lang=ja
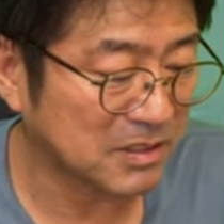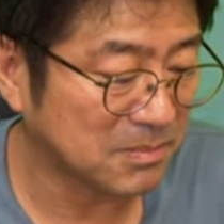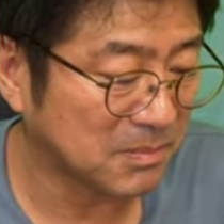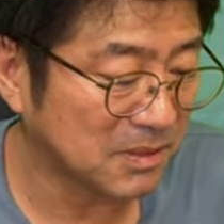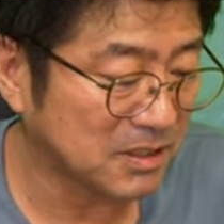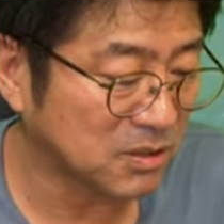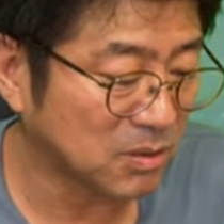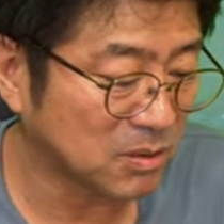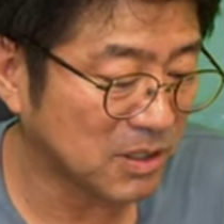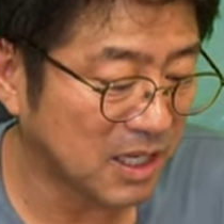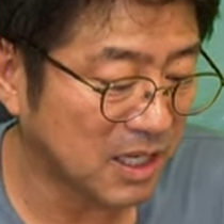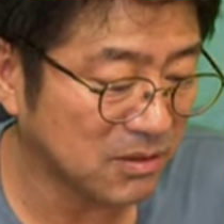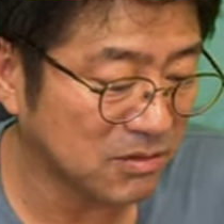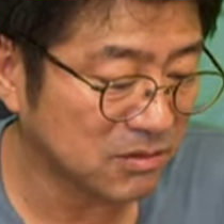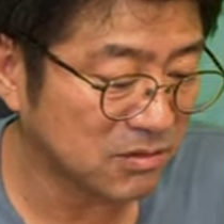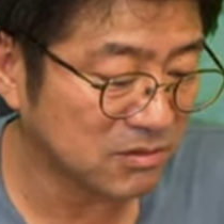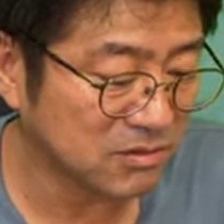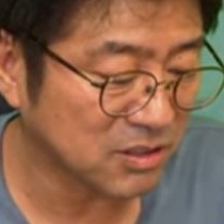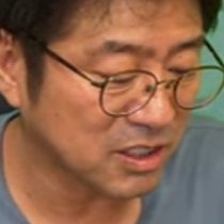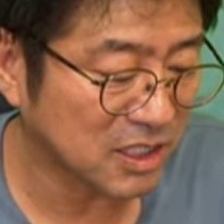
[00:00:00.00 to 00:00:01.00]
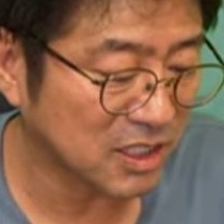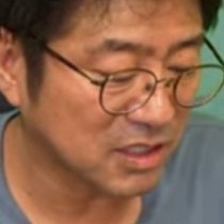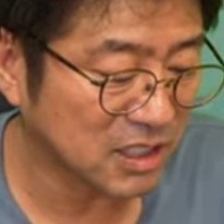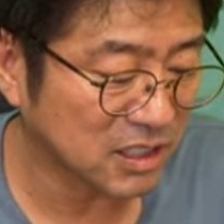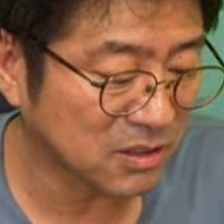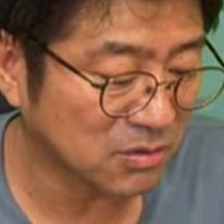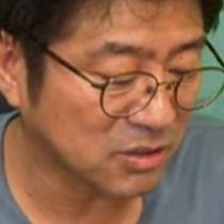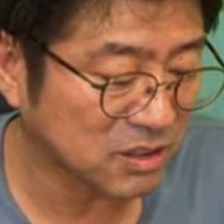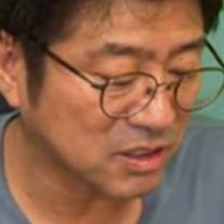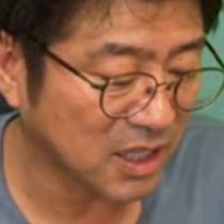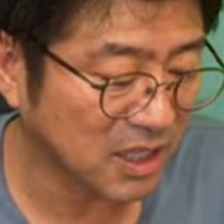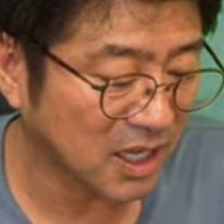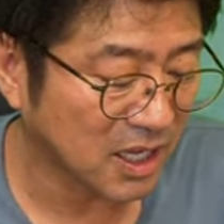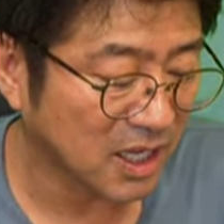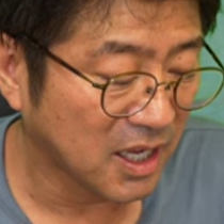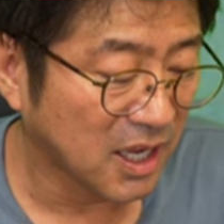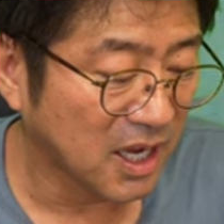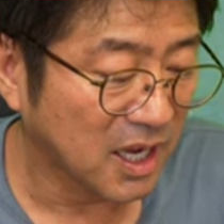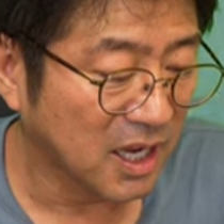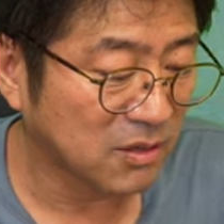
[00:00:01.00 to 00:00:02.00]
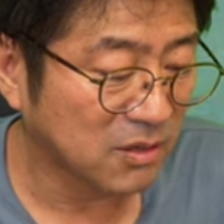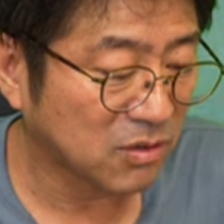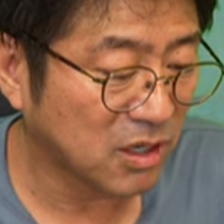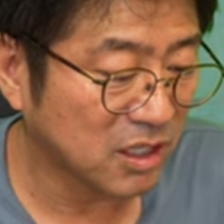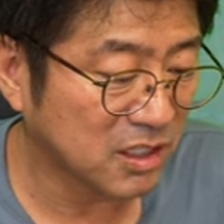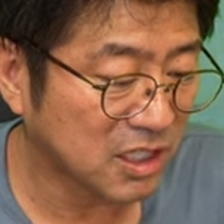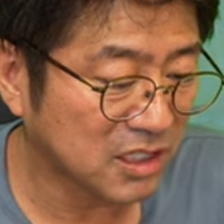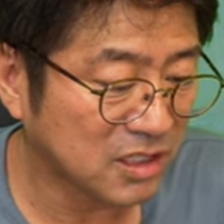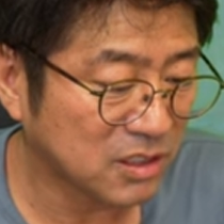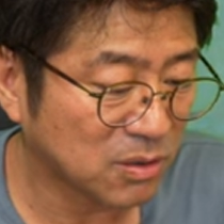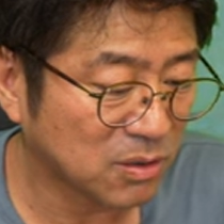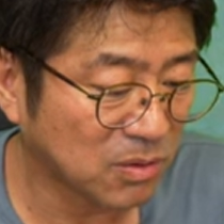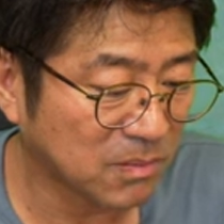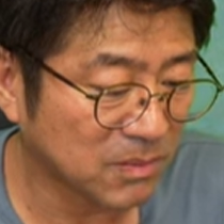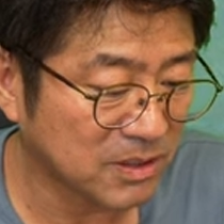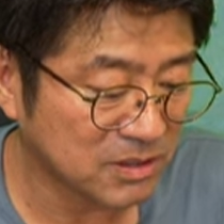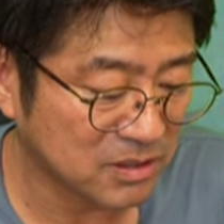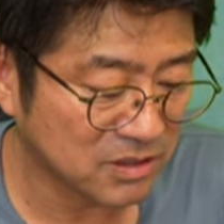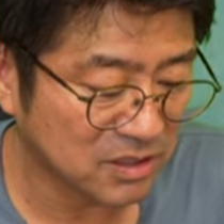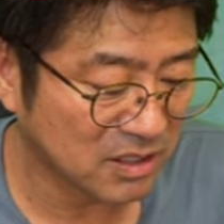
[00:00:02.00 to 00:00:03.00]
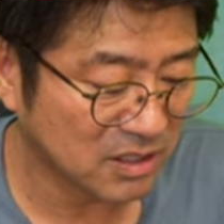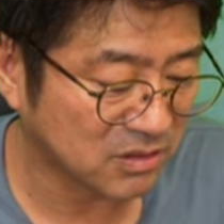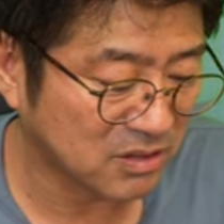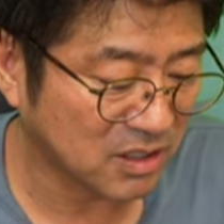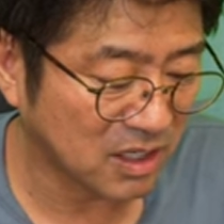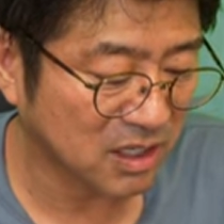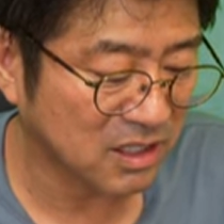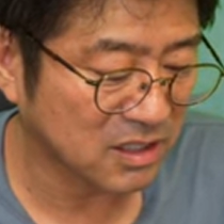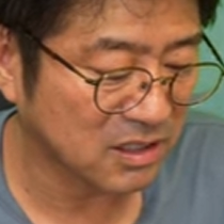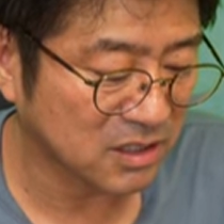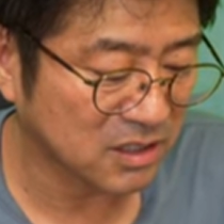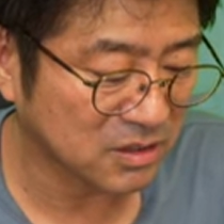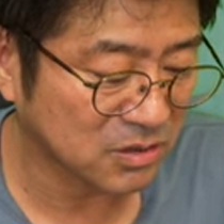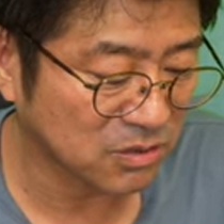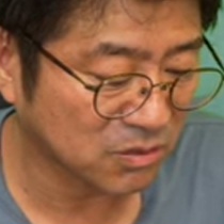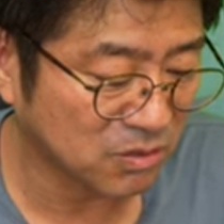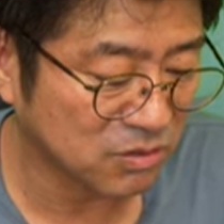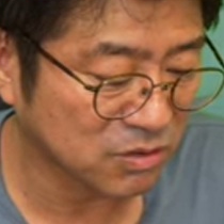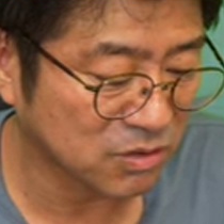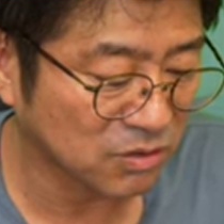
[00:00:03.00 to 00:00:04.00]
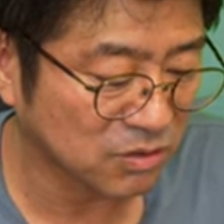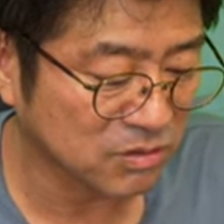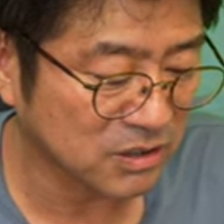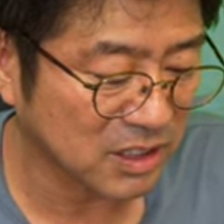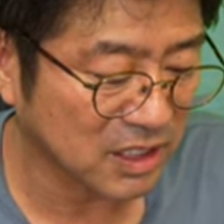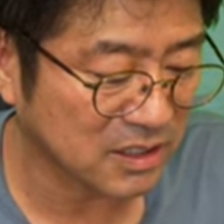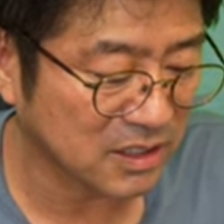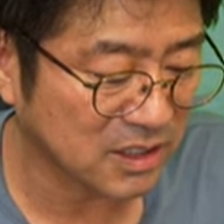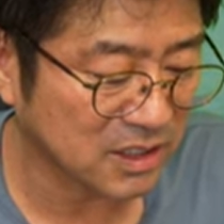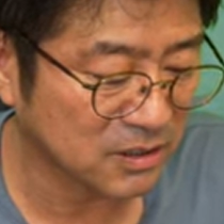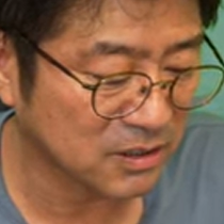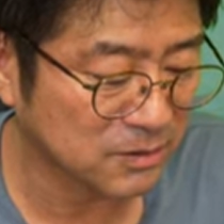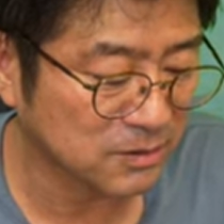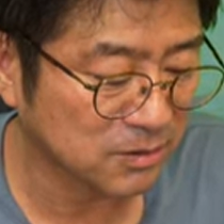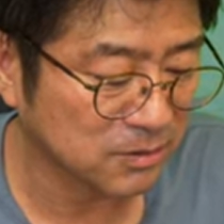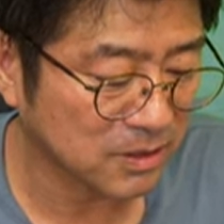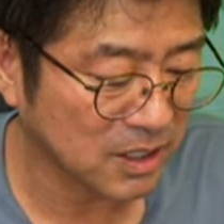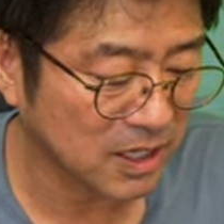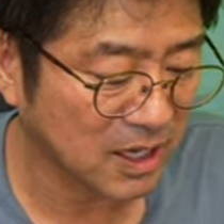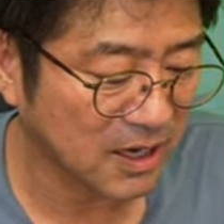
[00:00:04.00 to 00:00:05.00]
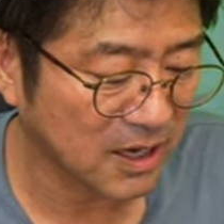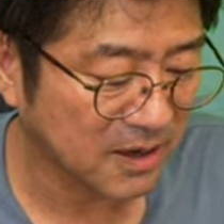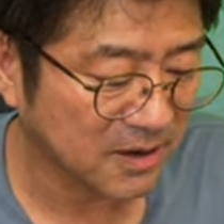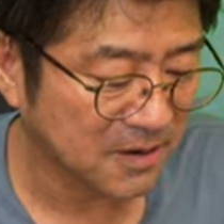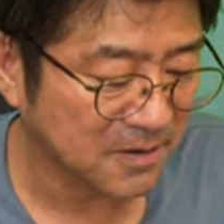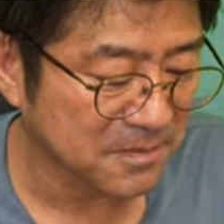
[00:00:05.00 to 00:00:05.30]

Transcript: まあ、土台の作り方としてあのかなり透明水彩の使い方すごく良くなっているので、